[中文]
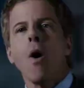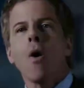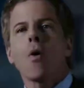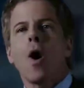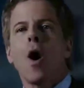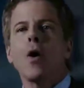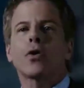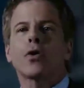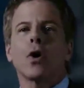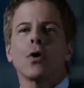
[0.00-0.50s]

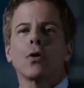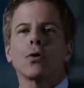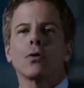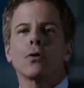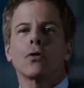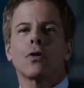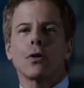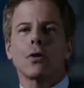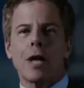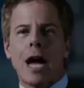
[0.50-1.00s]
提高这么
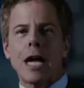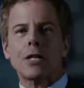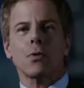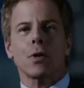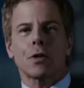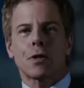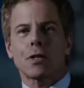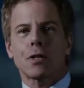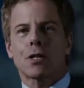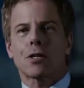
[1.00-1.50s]
多
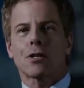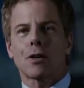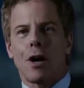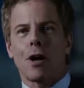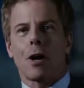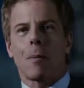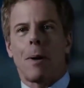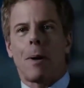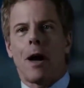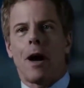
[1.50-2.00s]
钱，但
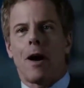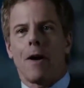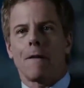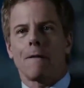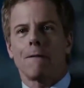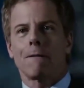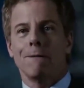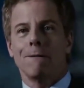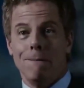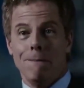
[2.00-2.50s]
他不会
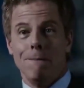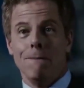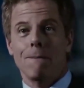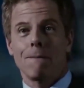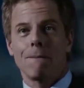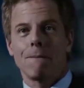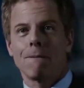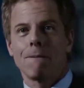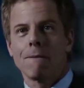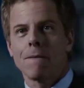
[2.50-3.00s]
让他
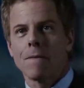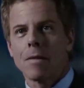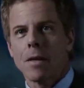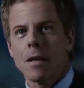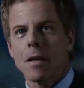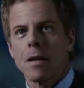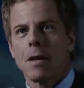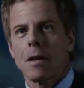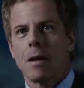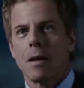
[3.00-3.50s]
放弃马
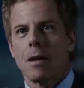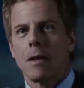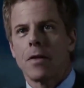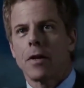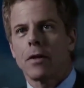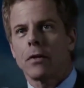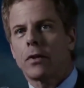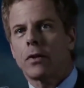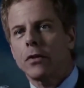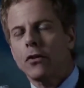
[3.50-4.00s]
蒂，他
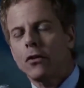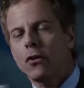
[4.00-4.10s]
是个